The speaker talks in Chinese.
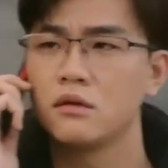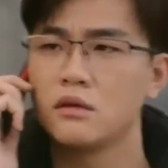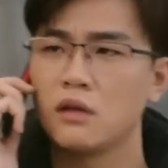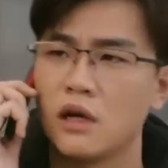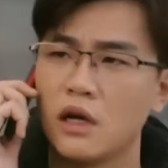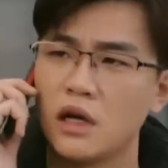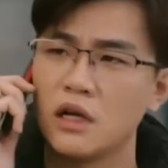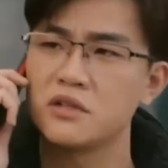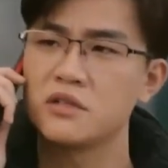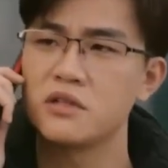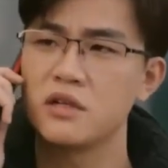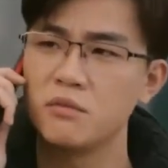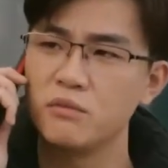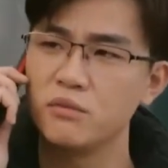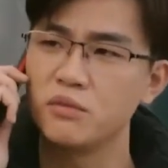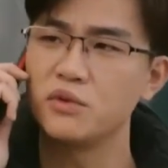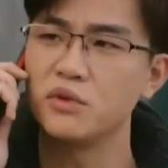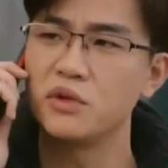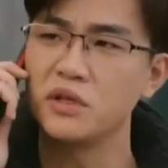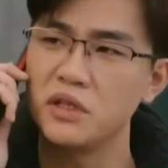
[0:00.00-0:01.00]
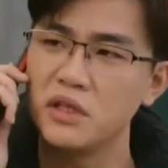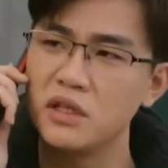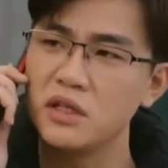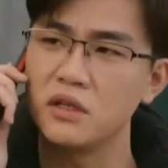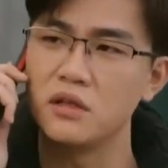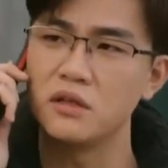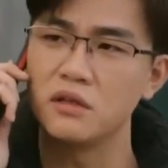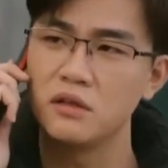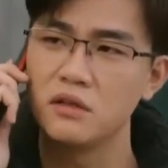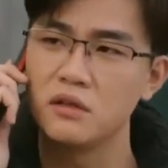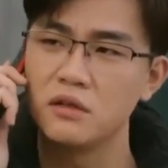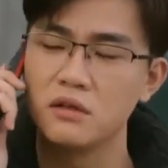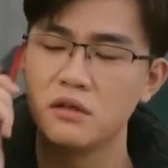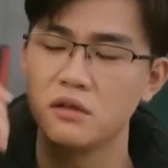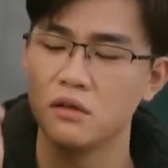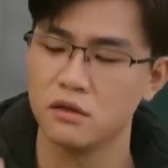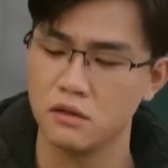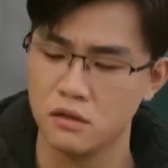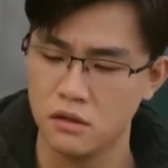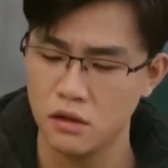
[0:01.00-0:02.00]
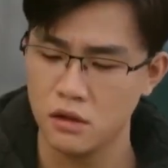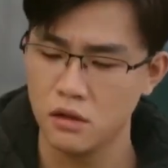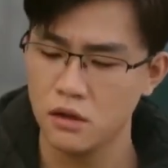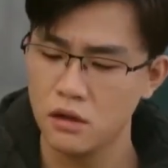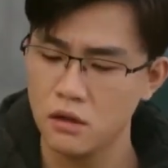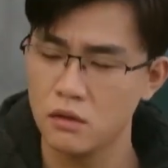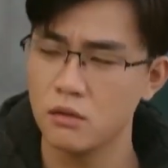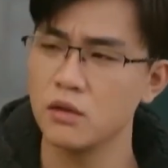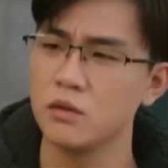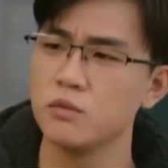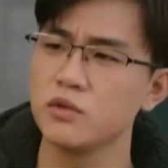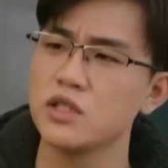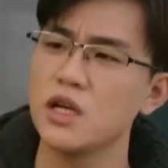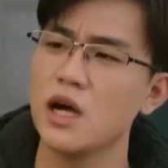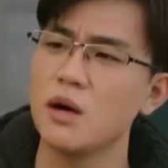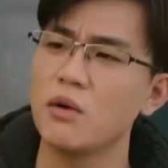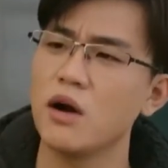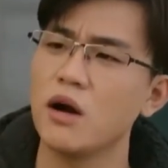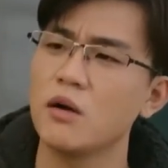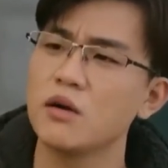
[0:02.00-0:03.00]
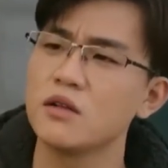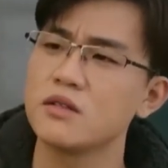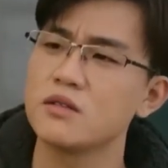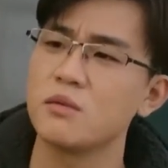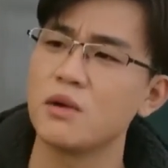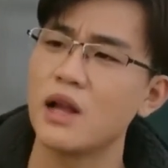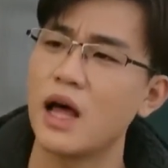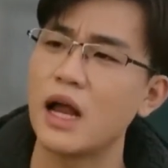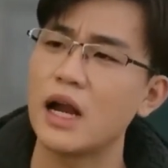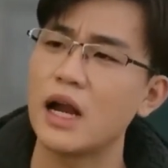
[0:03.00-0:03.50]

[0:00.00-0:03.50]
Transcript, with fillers: 那还真不一定。不是你不加班吗？你怎么来